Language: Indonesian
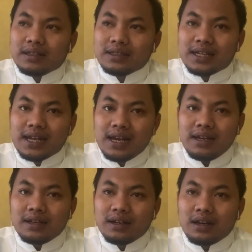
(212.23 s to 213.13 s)
Jeddah
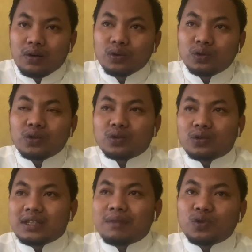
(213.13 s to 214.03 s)
untuk
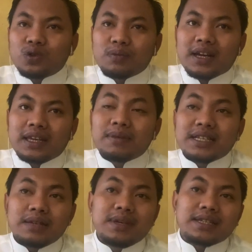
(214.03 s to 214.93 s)
jam 7 pagi
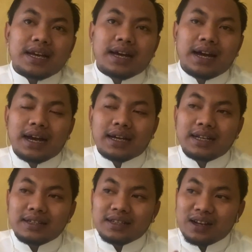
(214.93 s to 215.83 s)
masih bisa. Ah,
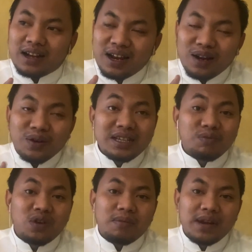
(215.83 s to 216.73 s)
nah, kalau
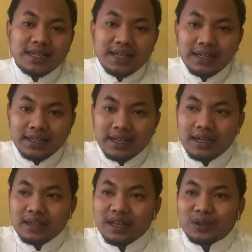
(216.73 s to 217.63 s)
jam 12 siangnya
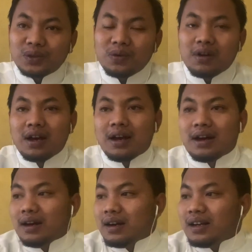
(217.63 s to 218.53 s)
yaitu
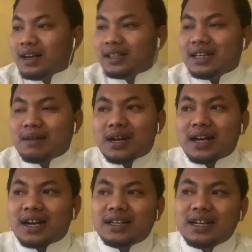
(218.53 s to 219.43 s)
ketika
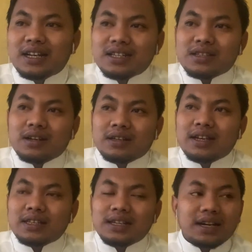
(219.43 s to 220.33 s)
berangkat dari
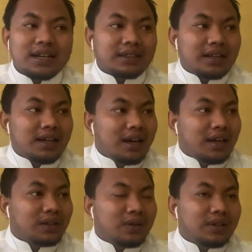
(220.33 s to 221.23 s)
dari Jakarta
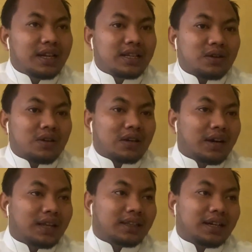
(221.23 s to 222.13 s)
atau dari Soekarno
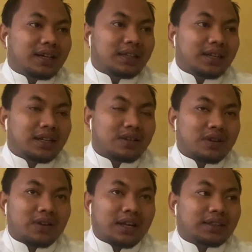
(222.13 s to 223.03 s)
Hatta ketika dari
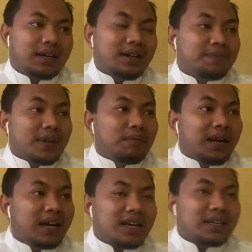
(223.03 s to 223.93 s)
Soekarno Hatta
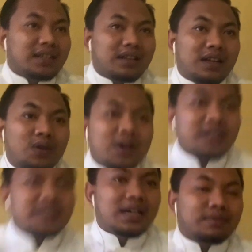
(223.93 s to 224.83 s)
berangkat di luar
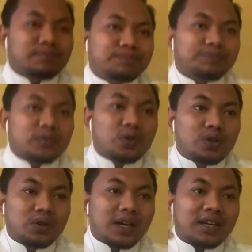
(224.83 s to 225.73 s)
jam
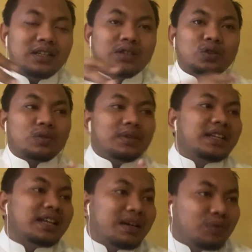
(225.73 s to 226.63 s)
7 karena ditutupnya
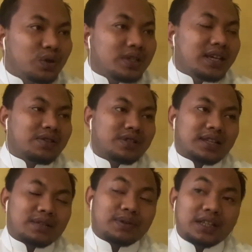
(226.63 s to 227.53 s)
dari jam 7 siang
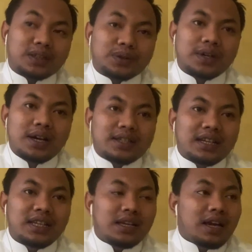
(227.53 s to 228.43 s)
Ustaz seperti itu
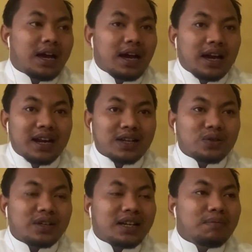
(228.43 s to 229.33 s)
jadi
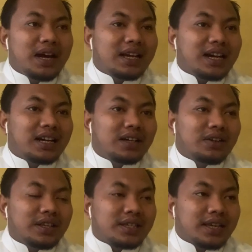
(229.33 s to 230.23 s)
langsung dikembalikan ke
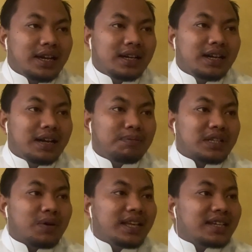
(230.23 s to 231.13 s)
Indonesia dengan
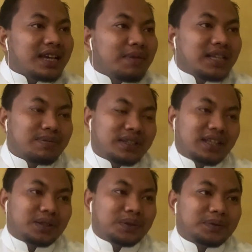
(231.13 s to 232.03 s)
pesawat yang sama seperti itu